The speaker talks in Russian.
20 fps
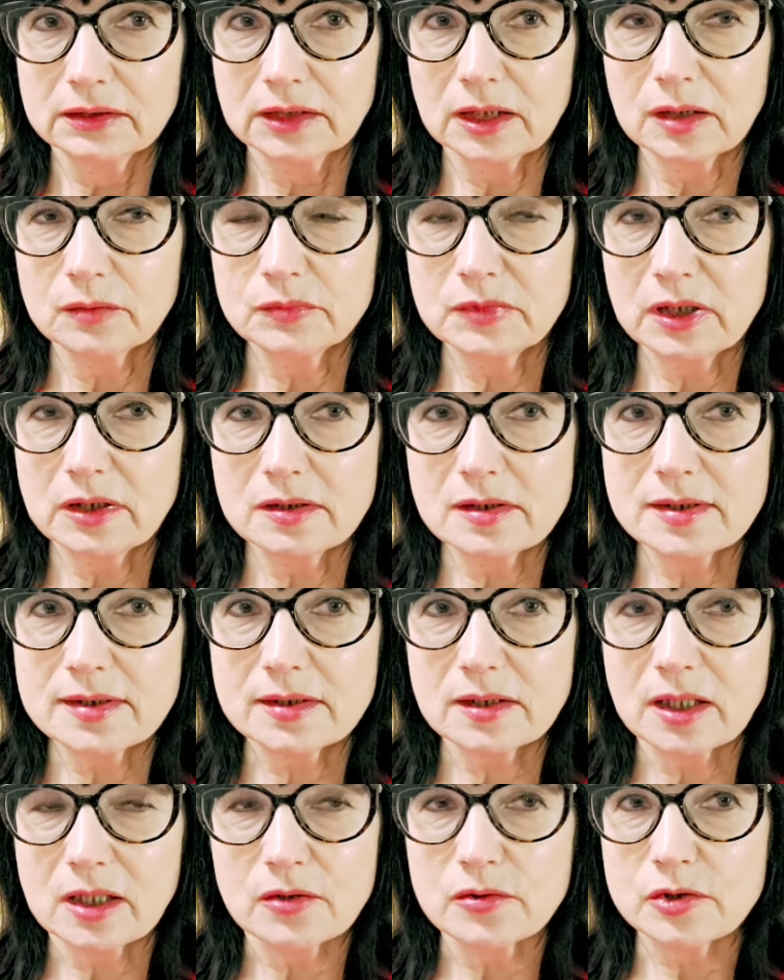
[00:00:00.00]
там, я не
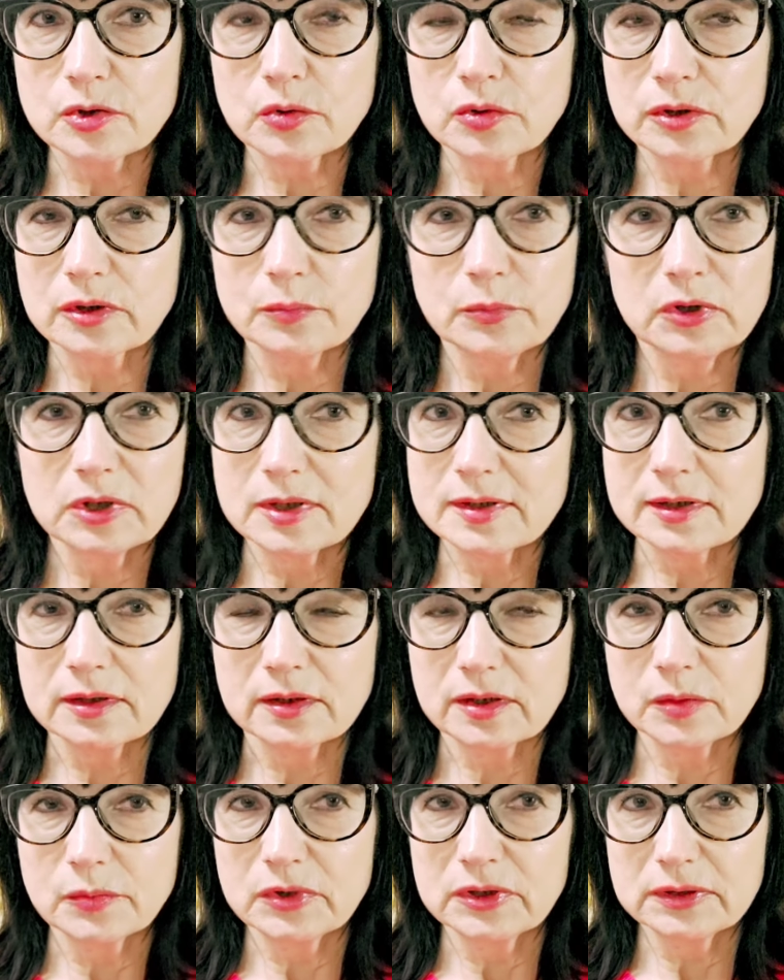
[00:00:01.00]
знаю, сколько было
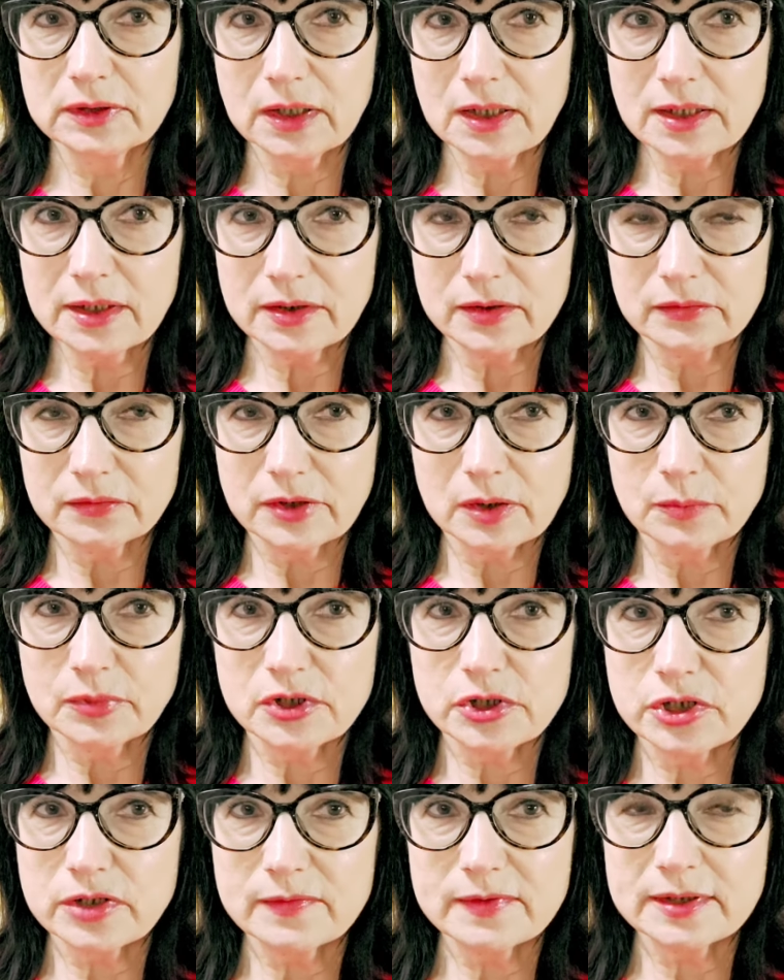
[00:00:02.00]
этих комментариев, я
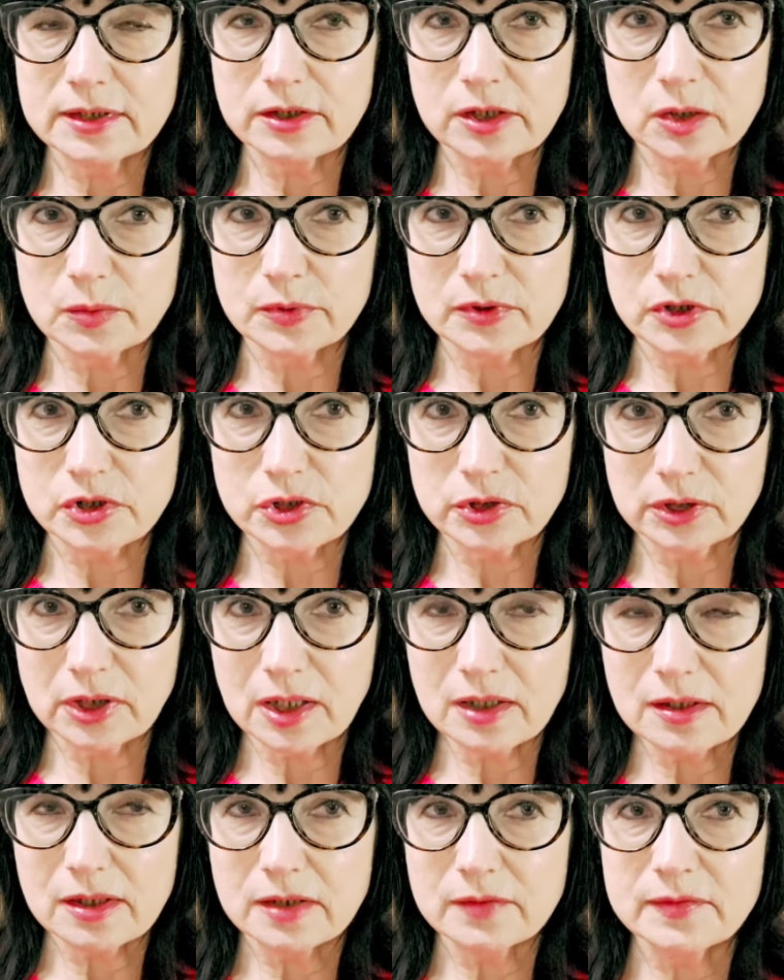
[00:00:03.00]
почти всех
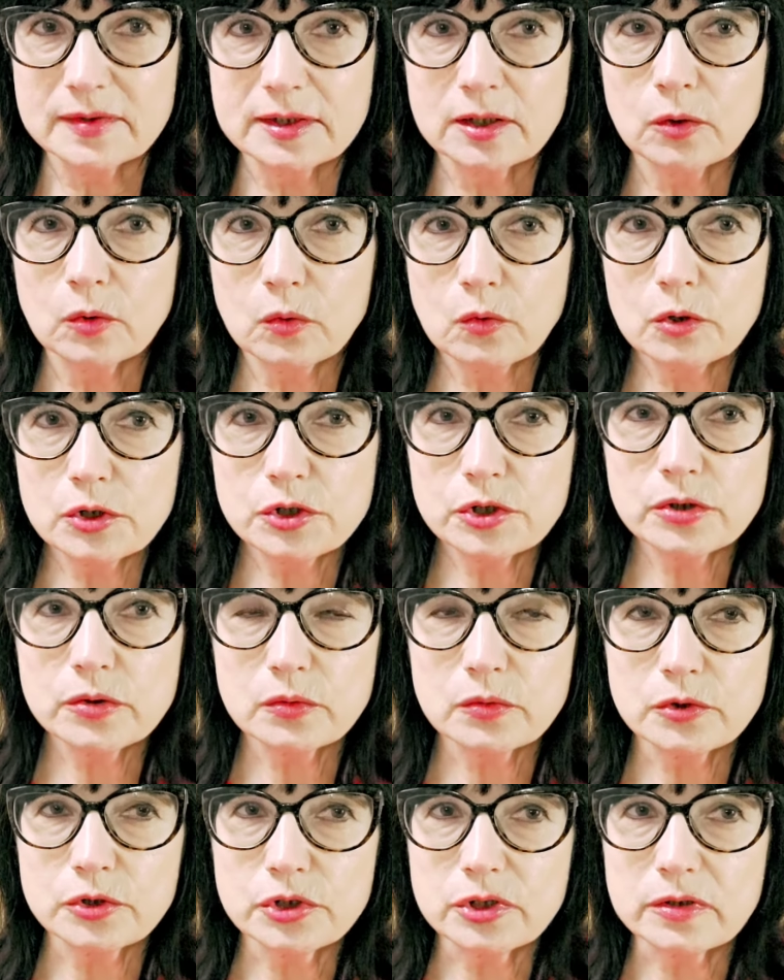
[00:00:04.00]
прочитала, все
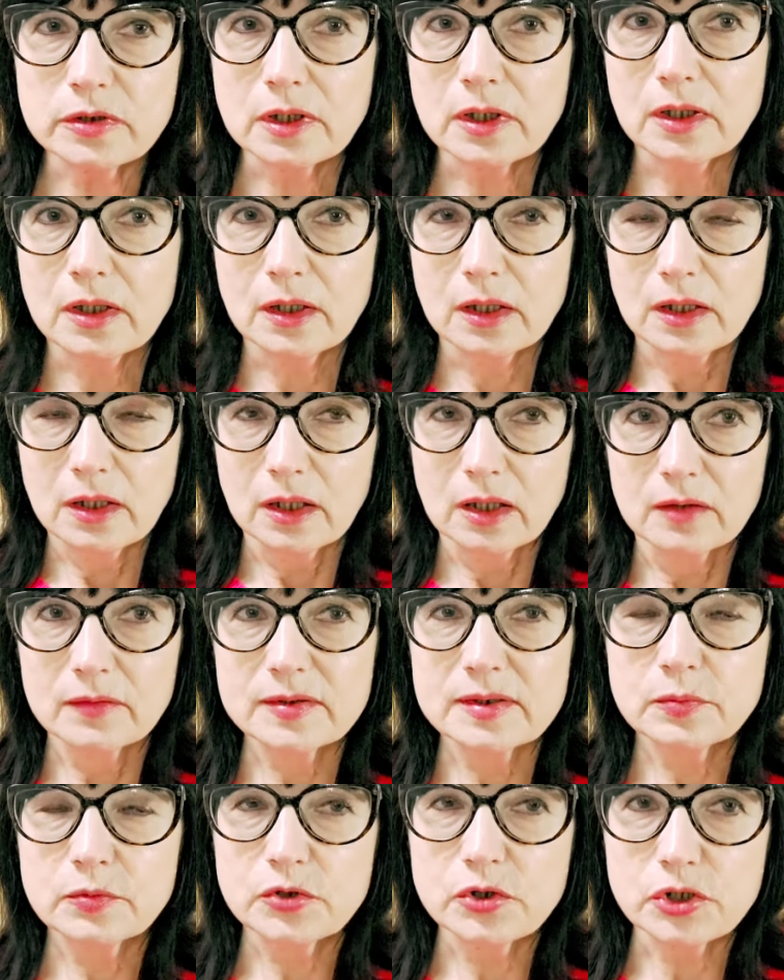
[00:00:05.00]
очень-очень э,
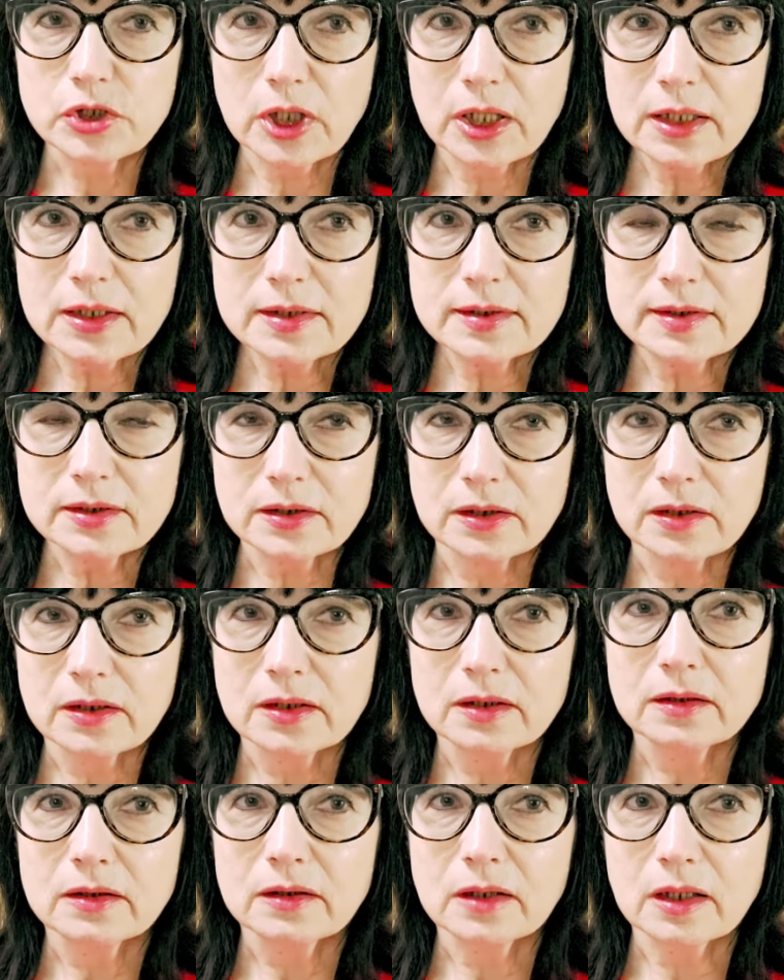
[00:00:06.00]
возмущались,
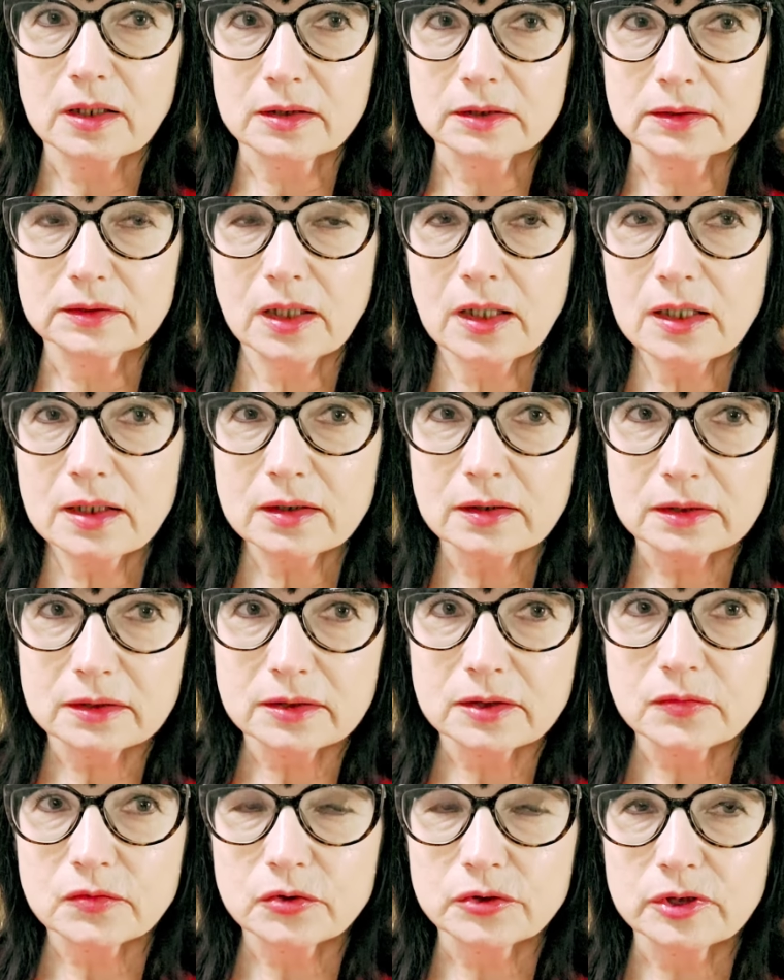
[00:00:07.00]
э, как так,
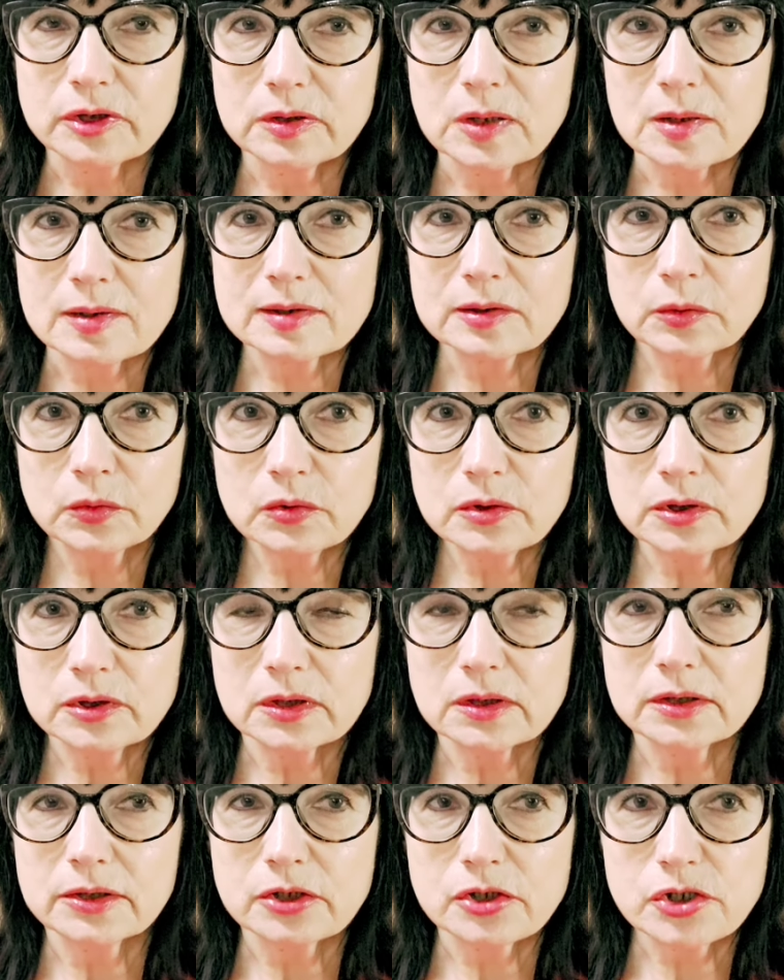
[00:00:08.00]
это вот
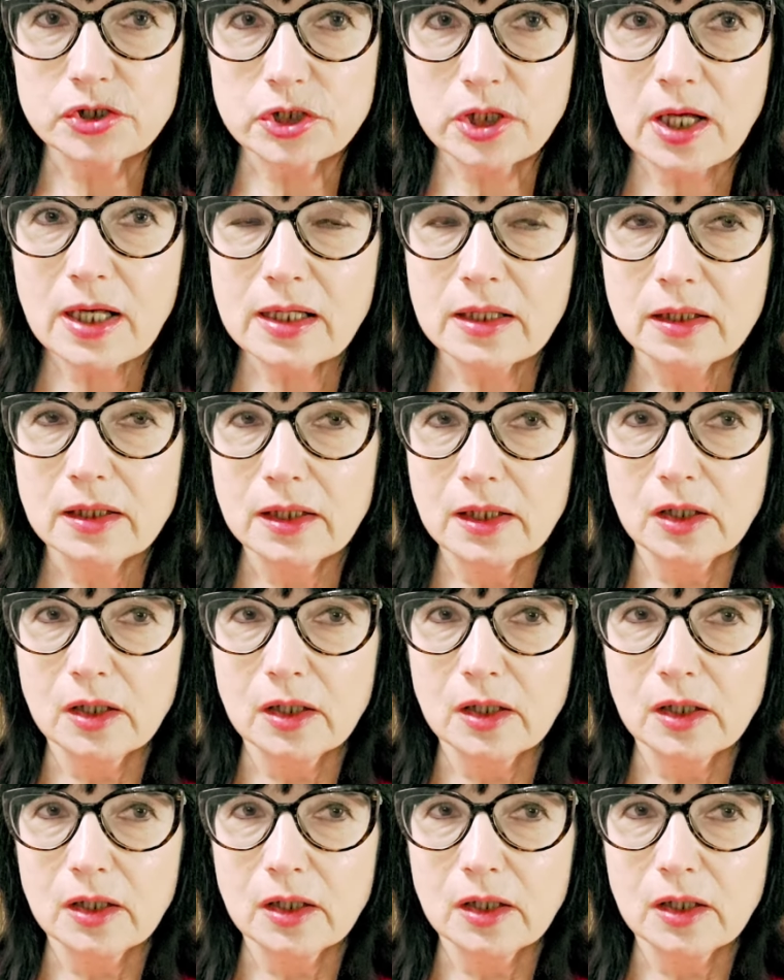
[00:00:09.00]
недостойно латыша,